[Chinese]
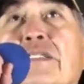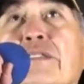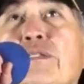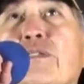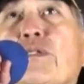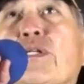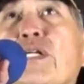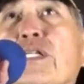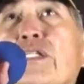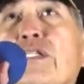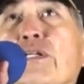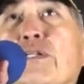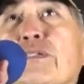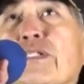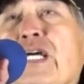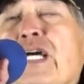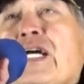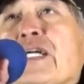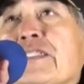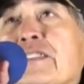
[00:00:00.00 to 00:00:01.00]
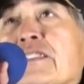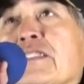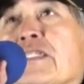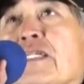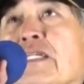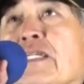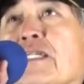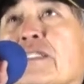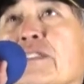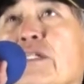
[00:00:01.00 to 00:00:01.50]
如果有那样子
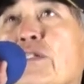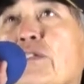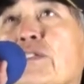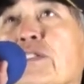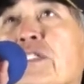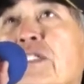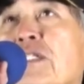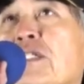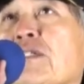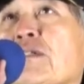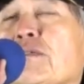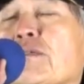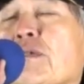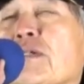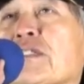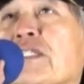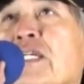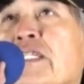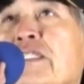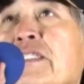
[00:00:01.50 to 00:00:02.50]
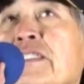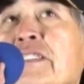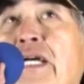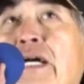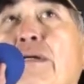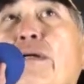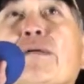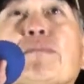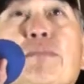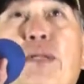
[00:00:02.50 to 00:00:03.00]
的东西，我相信
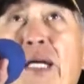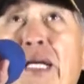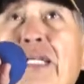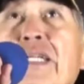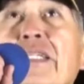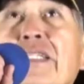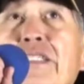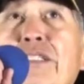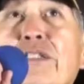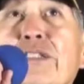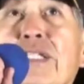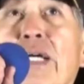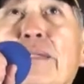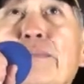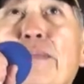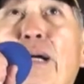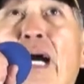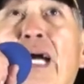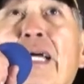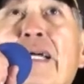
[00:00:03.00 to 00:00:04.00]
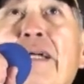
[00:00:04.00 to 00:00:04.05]
台湾每一个人都想买，